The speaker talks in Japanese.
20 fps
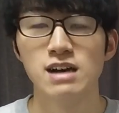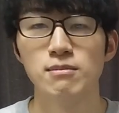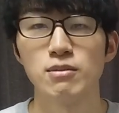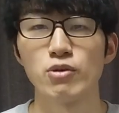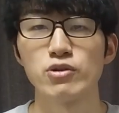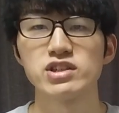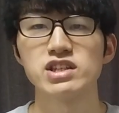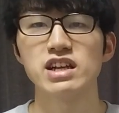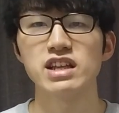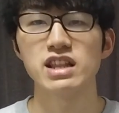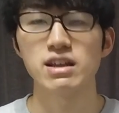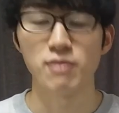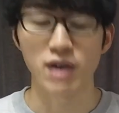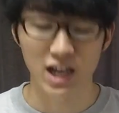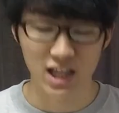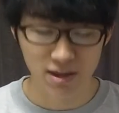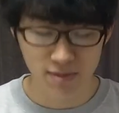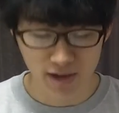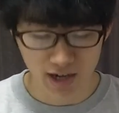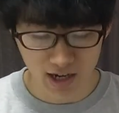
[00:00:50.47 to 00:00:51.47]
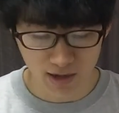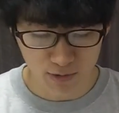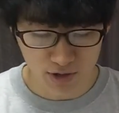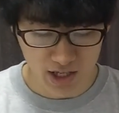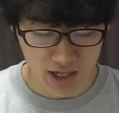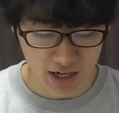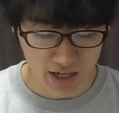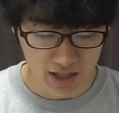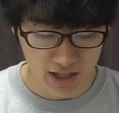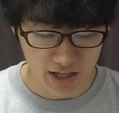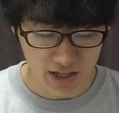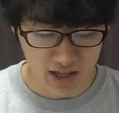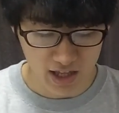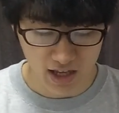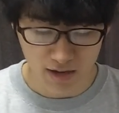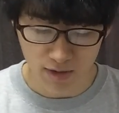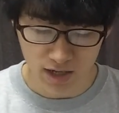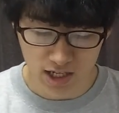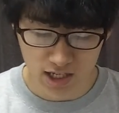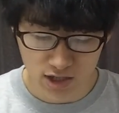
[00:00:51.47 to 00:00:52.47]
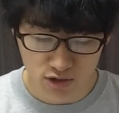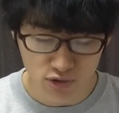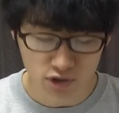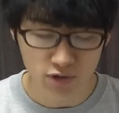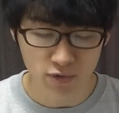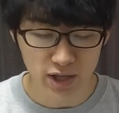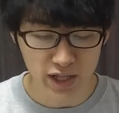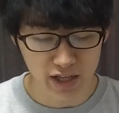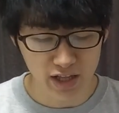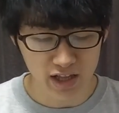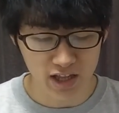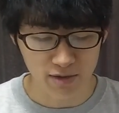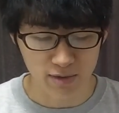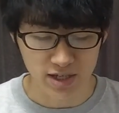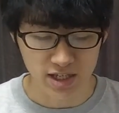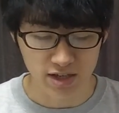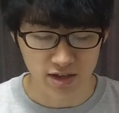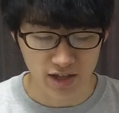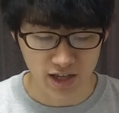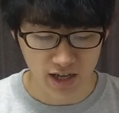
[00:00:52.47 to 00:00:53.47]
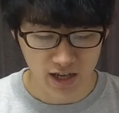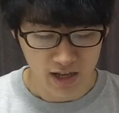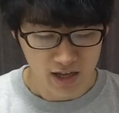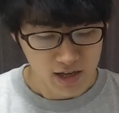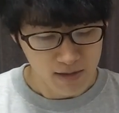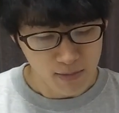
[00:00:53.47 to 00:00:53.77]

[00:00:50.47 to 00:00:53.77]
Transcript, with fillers: こちらね、まあ、アニメ化もされていて、まあ、非常に話題になってましたよね。